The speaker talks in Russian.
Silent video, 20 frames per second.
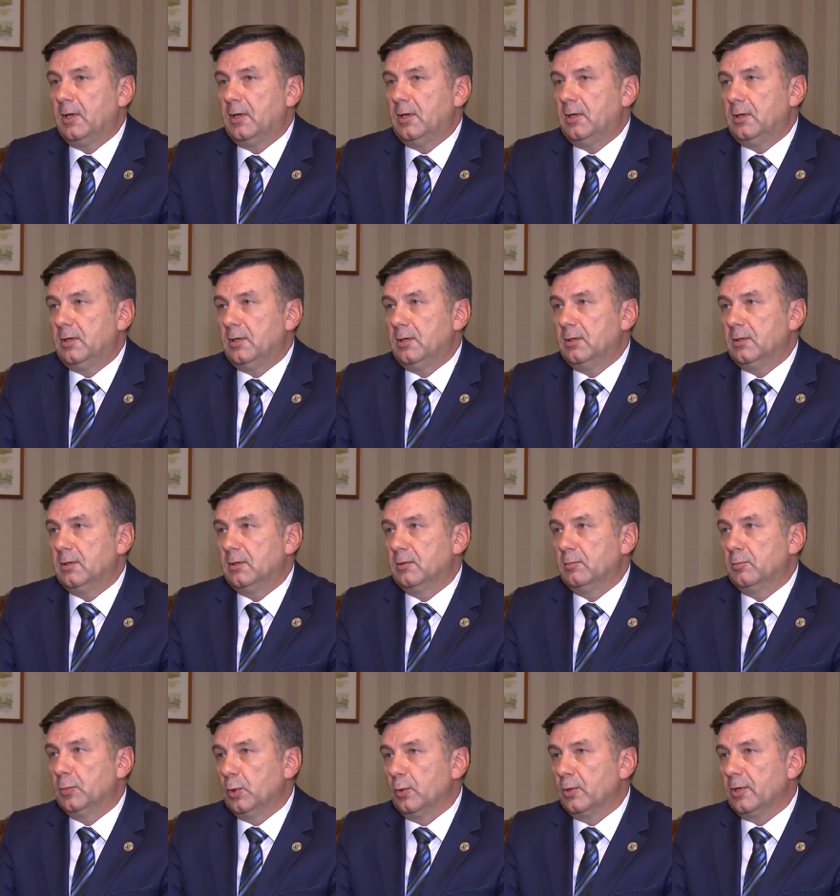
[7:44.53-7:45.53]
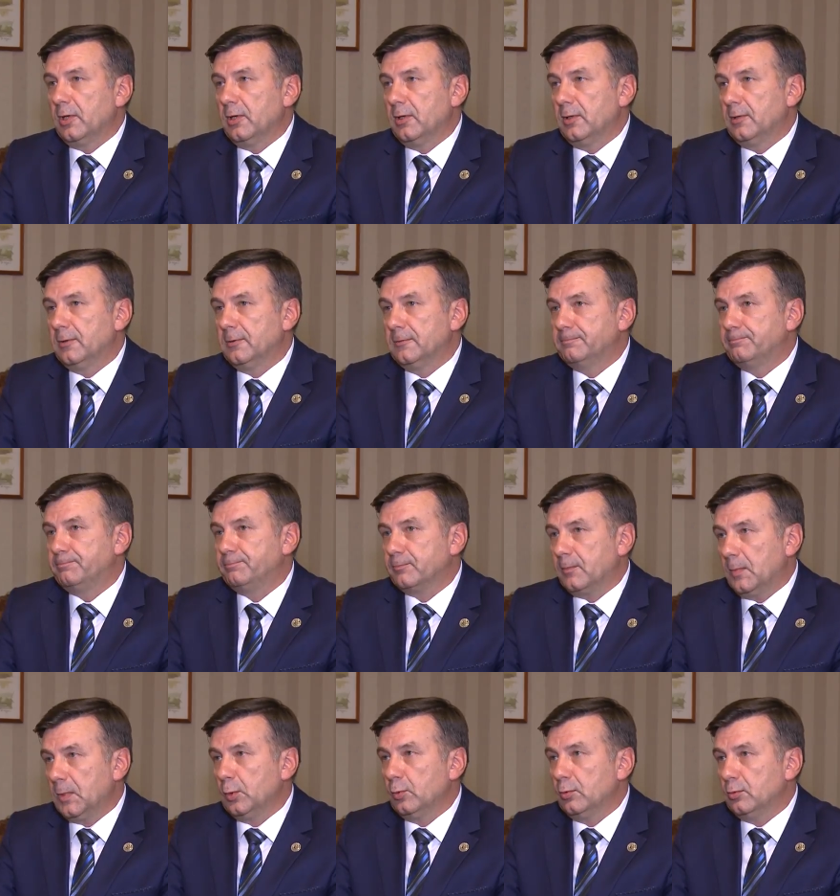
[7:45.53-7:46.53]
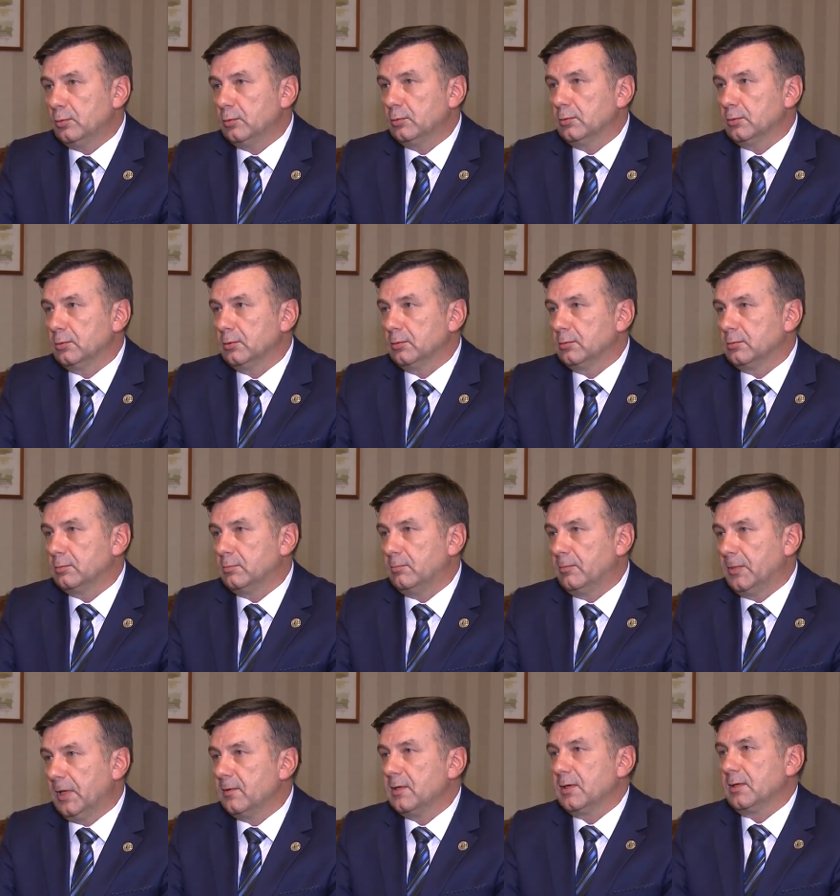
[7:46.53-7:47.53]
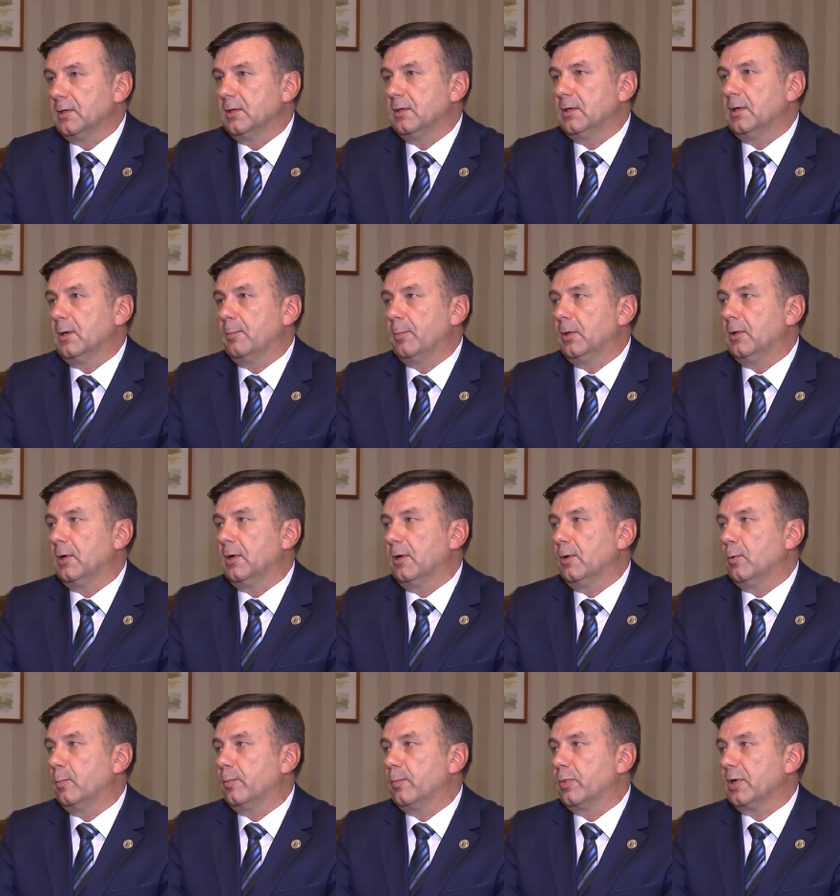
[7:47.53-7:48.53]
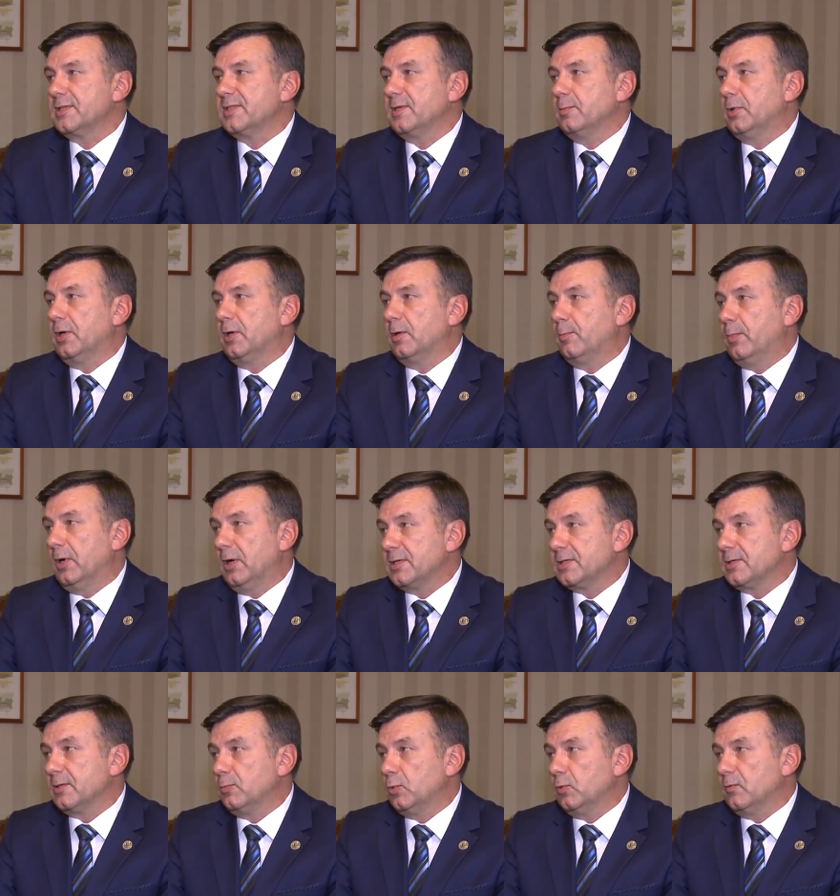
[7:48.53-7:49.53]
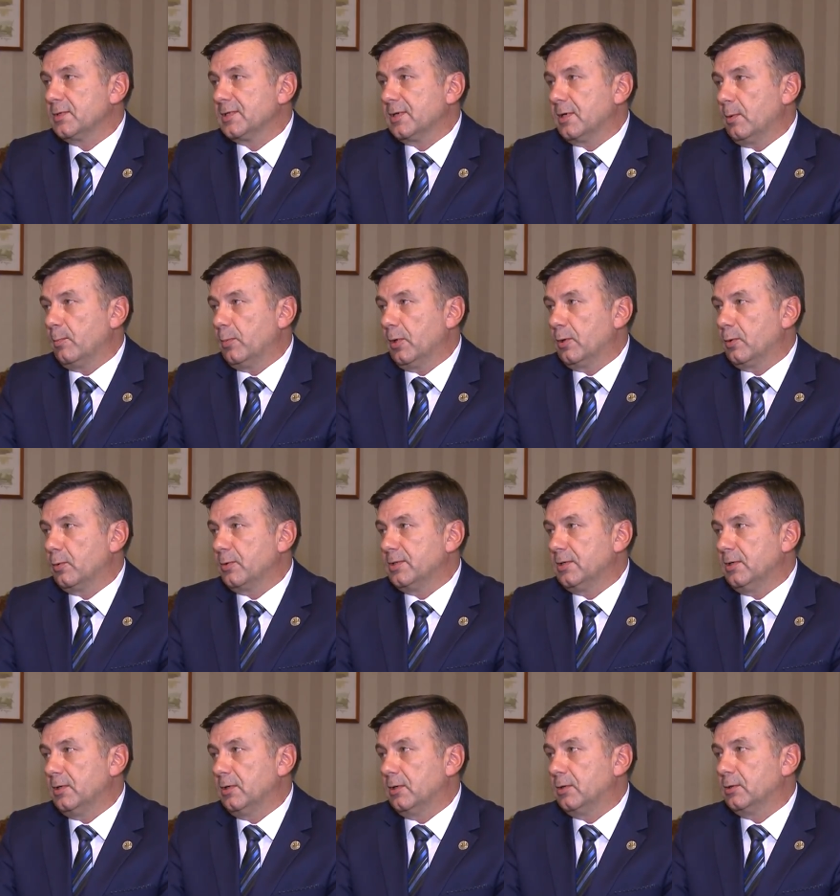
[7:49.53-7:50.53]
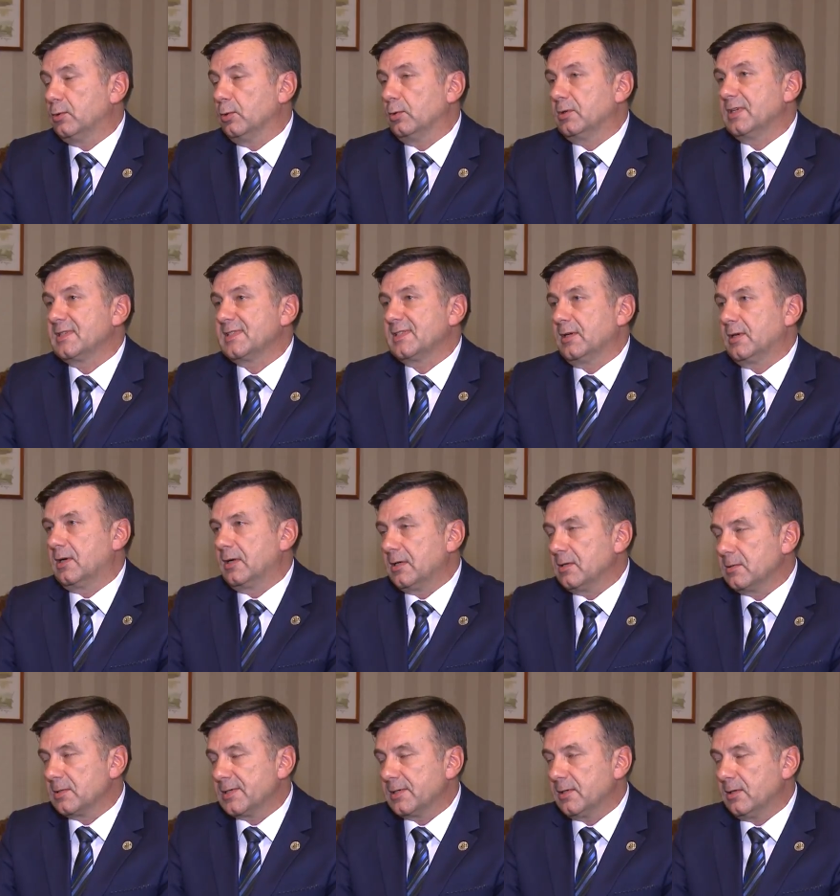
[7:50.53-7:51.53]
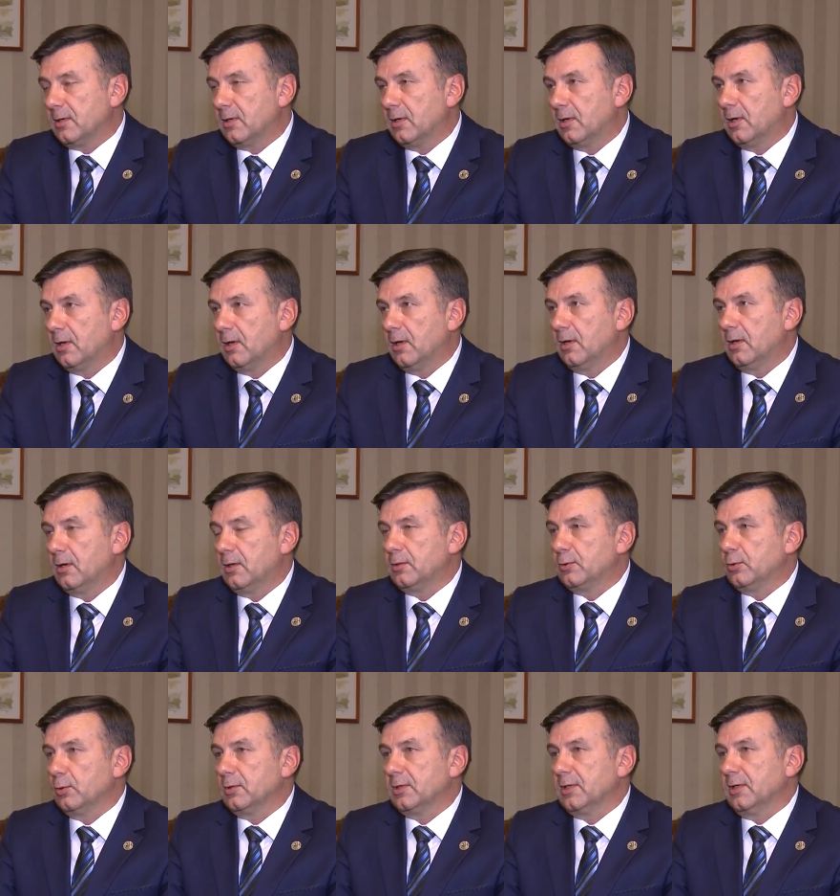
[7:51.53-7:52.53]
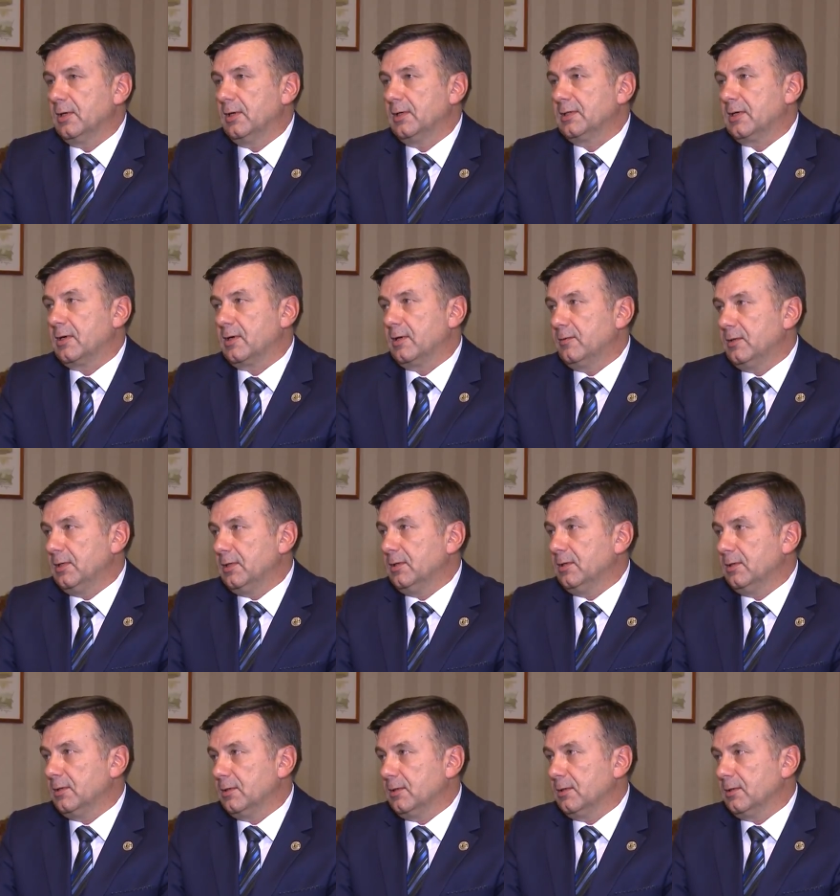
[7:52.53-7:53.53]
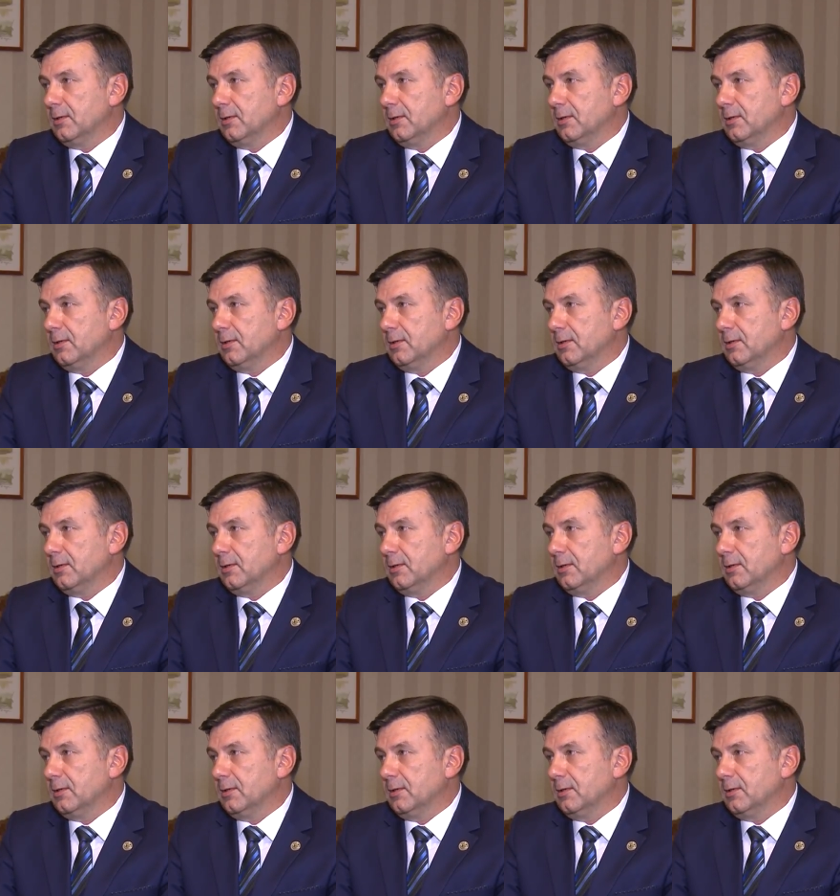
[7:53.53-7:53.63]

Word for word: И многие, ну, наверное, я полагаю, про себя и пальцем у виска покрутили. Кто-то закрылся, кто-то откровенно